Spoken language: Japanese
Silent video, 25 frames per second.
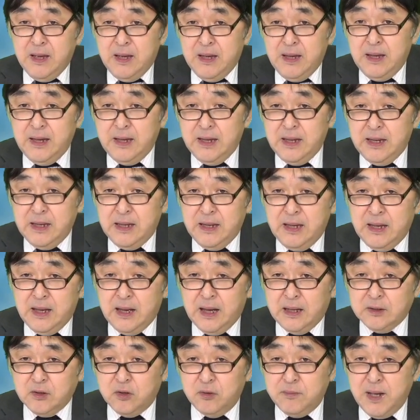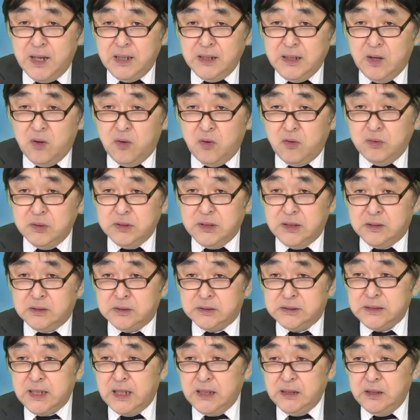えー、
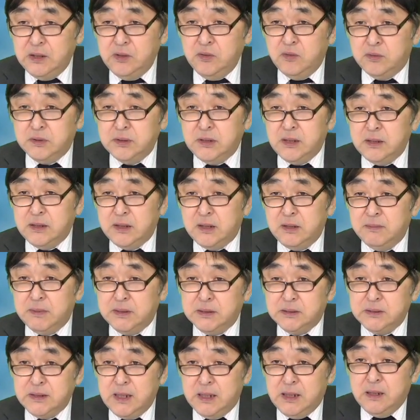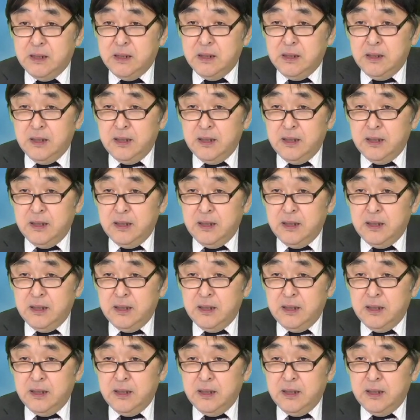アドマイヤホールディングス、最近よく出てきますね、